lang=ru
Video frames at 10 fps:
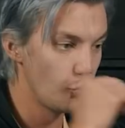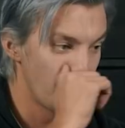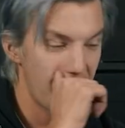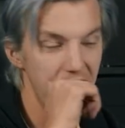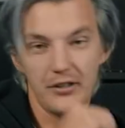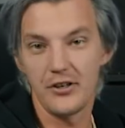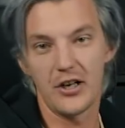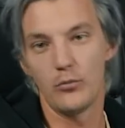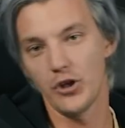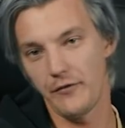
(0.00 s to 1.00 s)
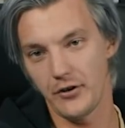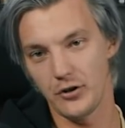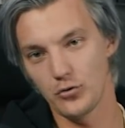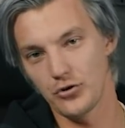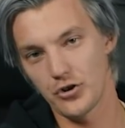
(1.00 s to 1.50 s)
Ну и какие-то никому нафиг
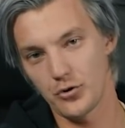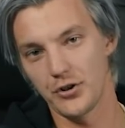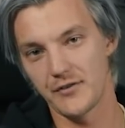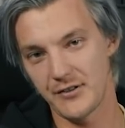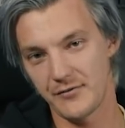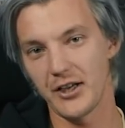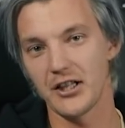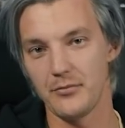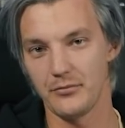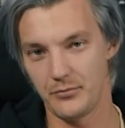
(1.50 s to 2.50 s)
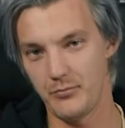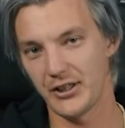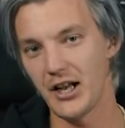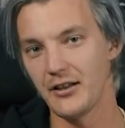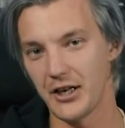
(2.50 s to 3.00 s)
не нужные Шкода с Volkswagen
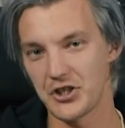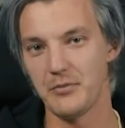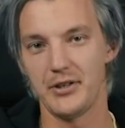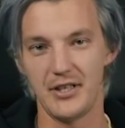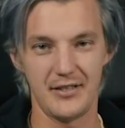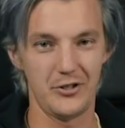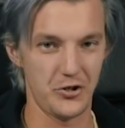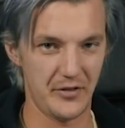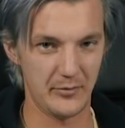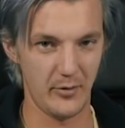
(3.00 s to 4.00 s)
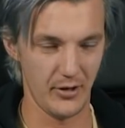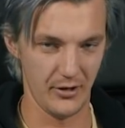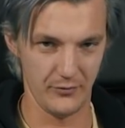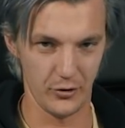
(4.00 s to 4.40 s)
продали каждый по 10 тысяч автомобилей.